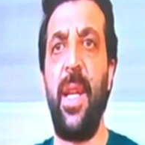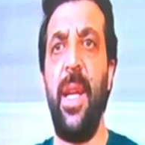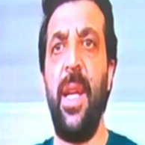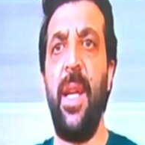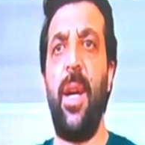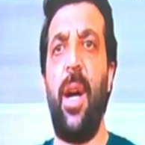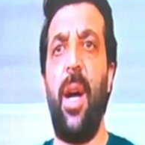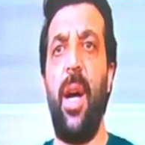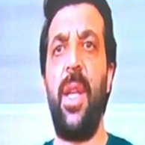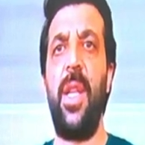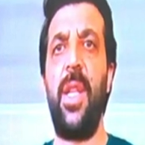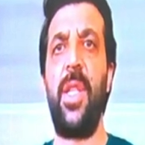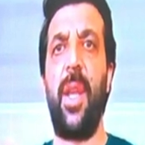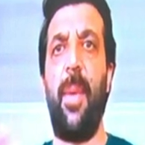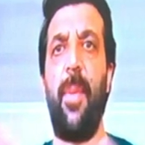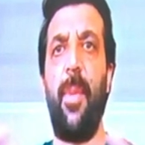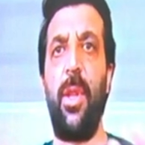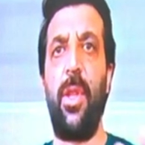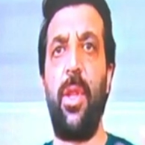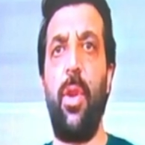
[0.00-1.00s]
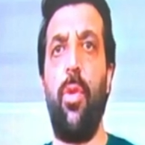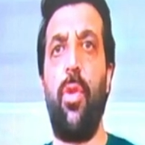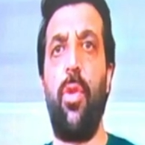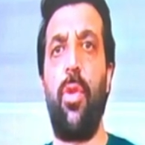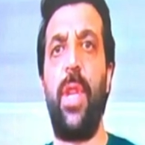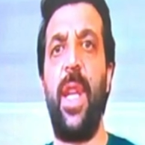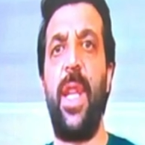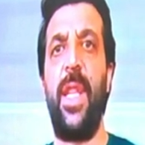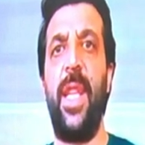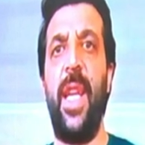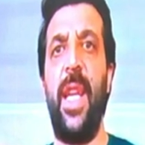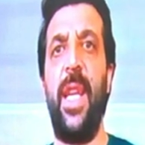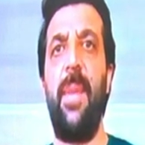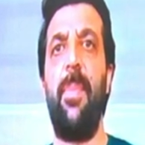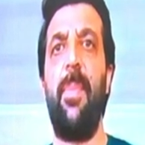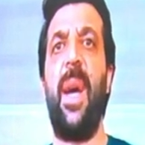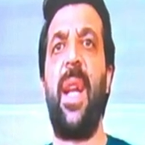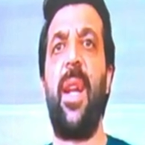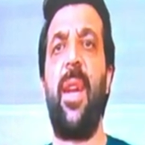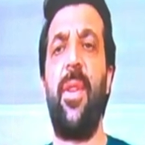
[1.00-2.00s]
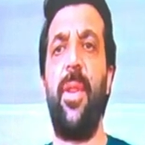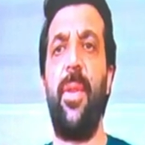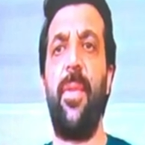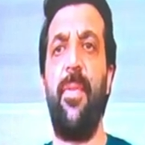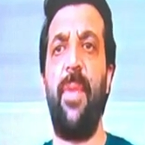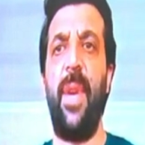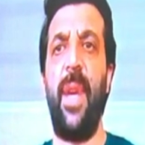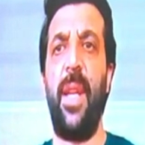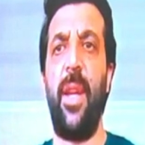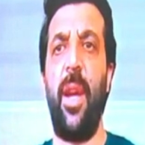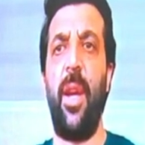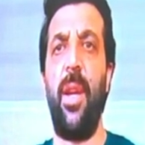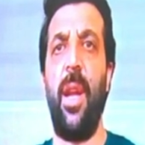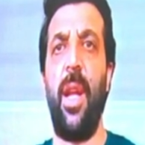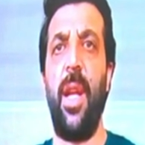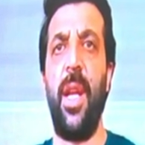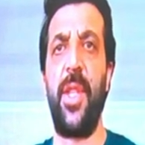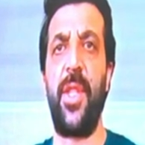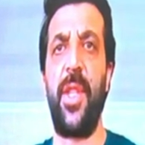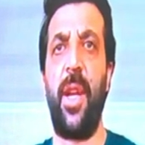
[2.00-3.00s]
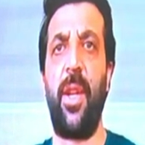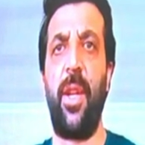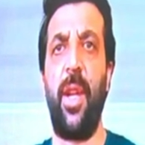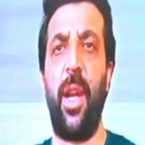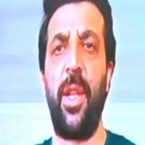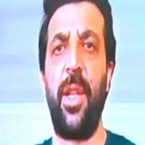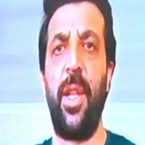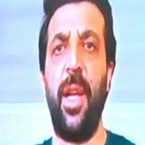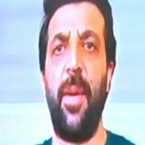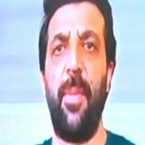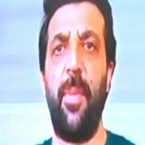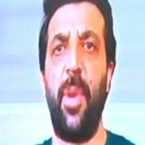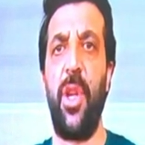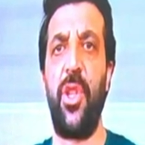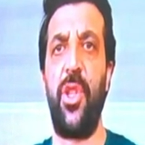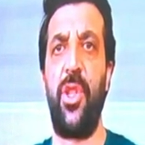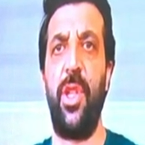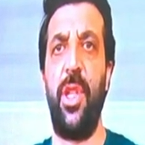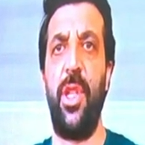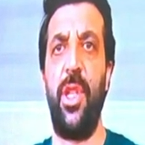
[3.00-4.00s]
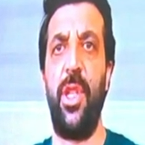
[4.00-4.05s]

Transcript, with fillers: Aynı zamanda orada yeni mera ve yayla yasakları da başlayacak.